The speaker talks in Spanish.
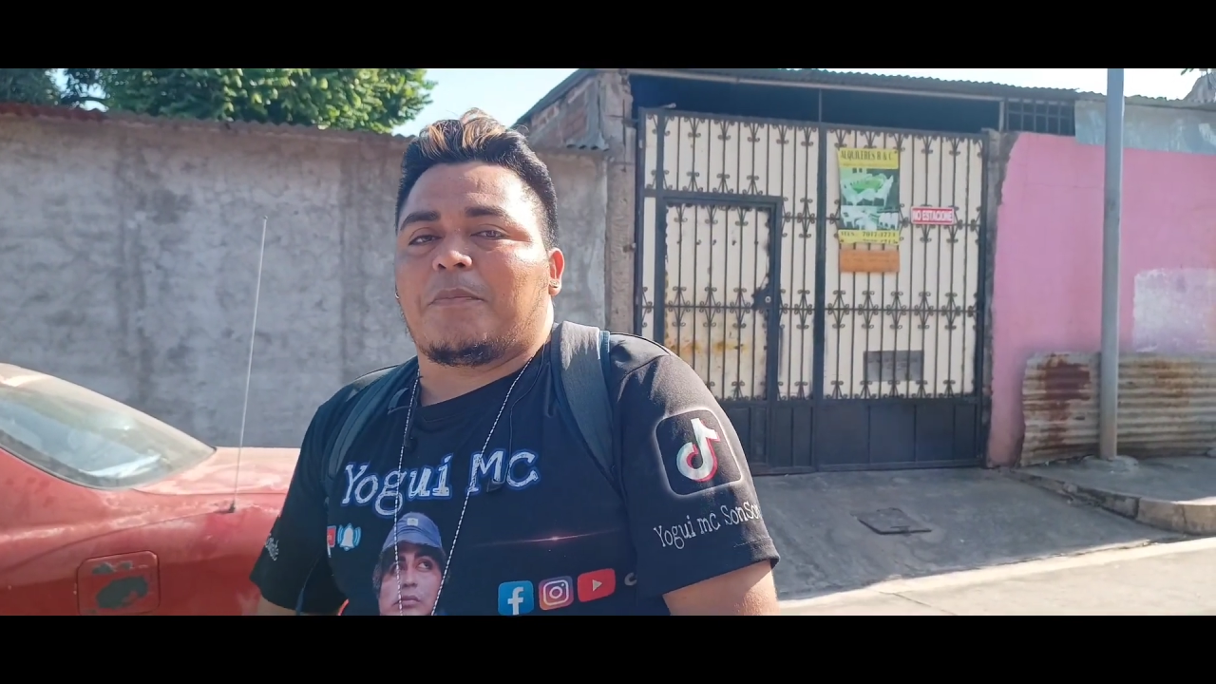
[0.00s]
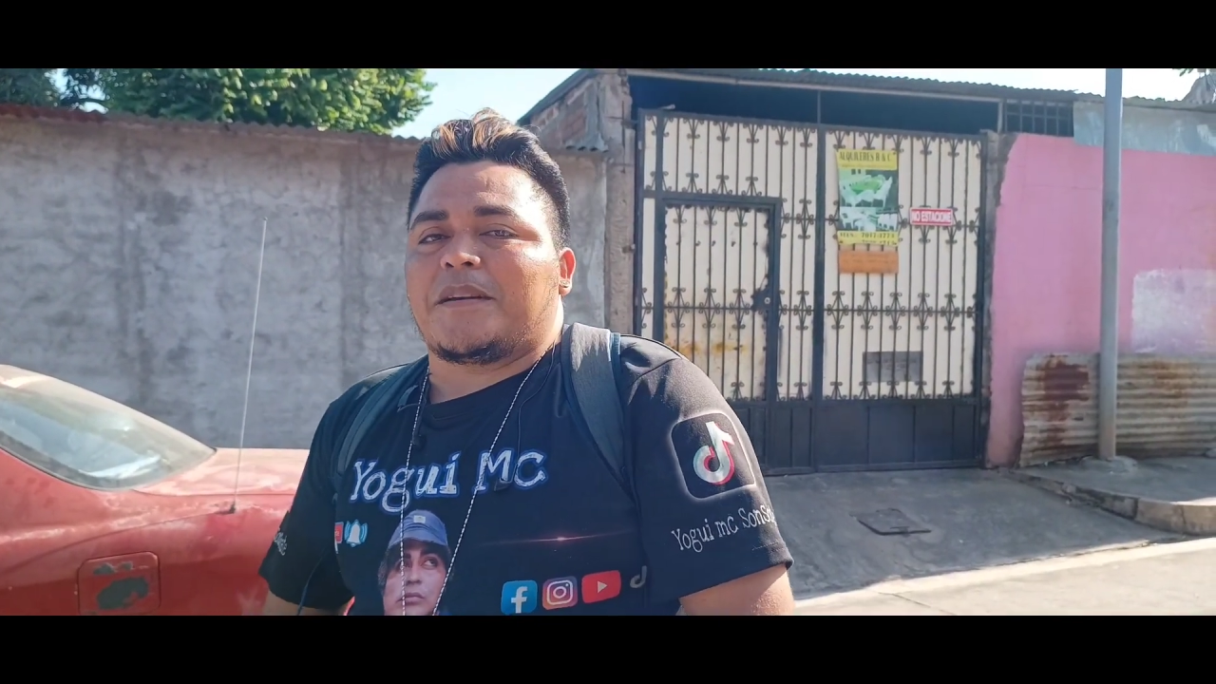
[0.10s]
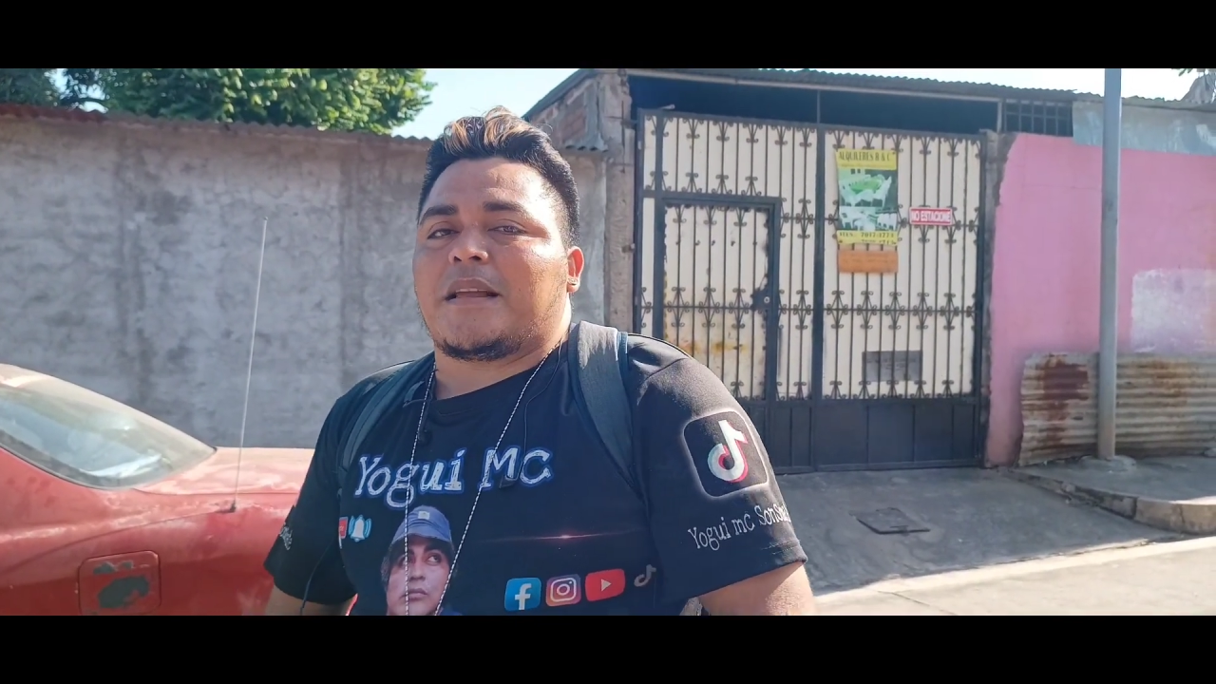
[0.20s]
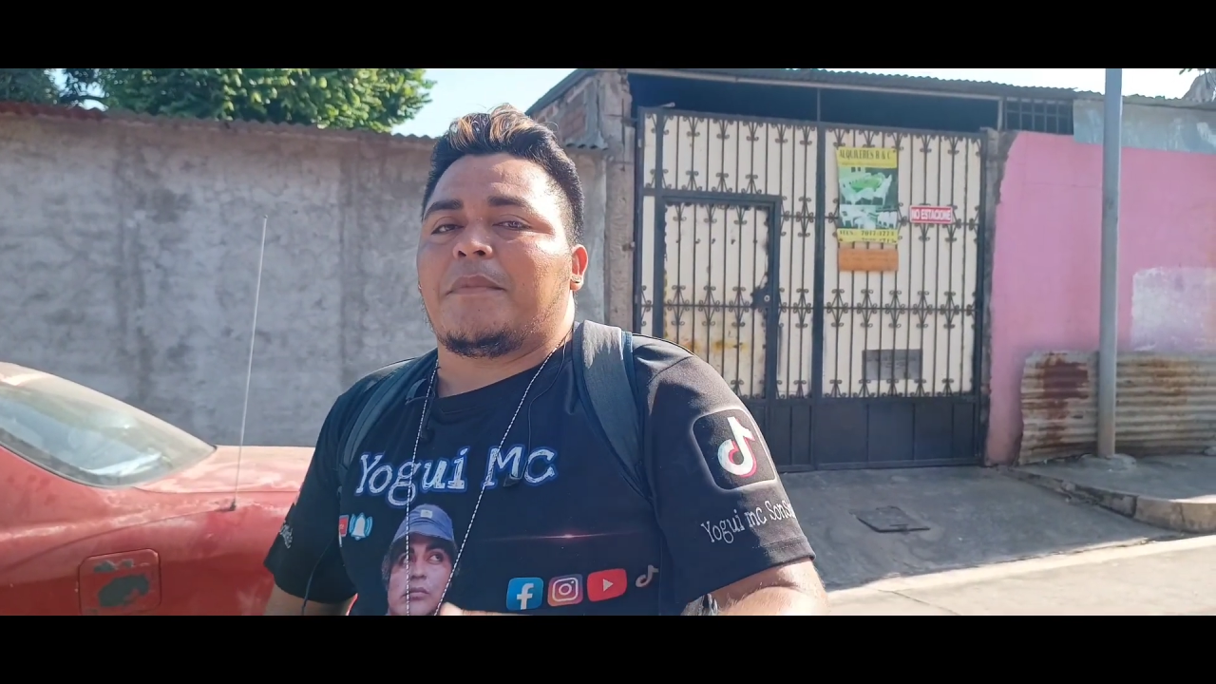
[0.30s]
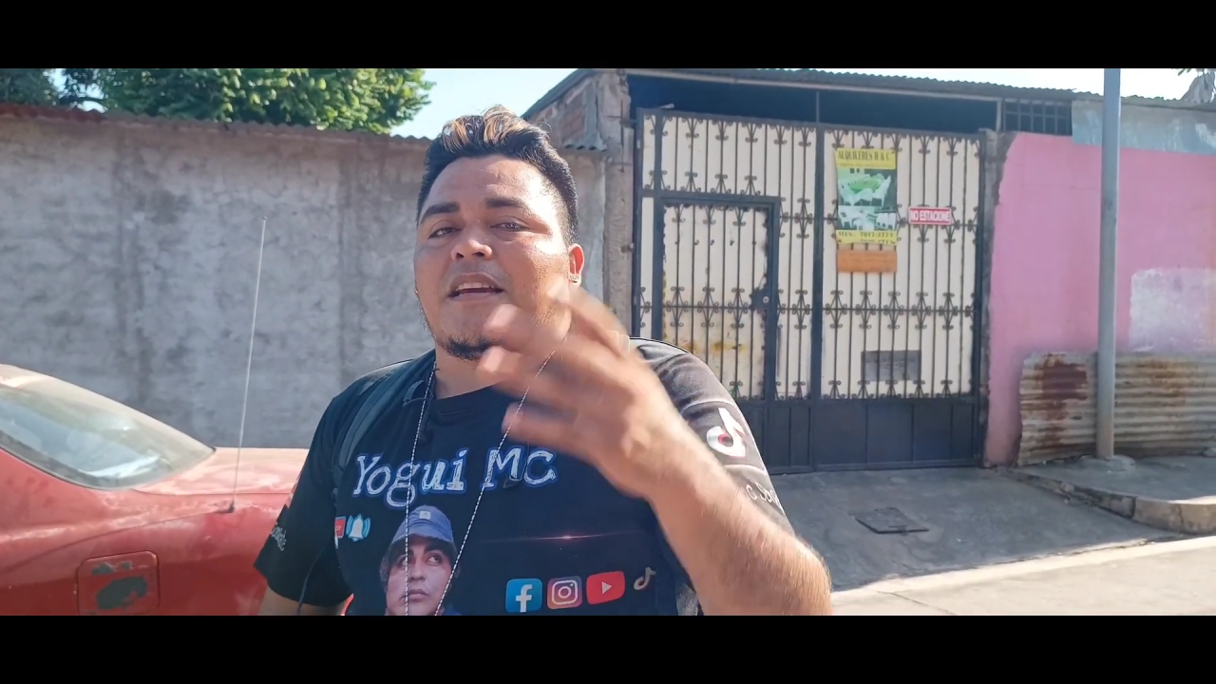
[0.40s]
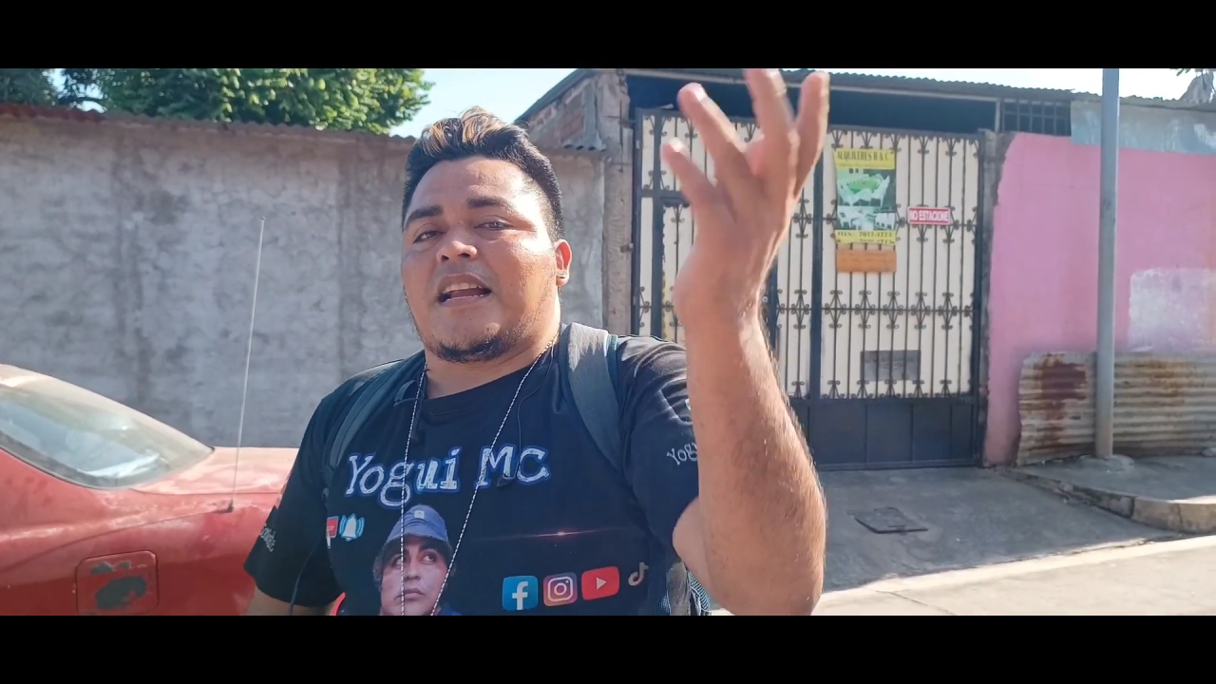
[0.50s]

pues también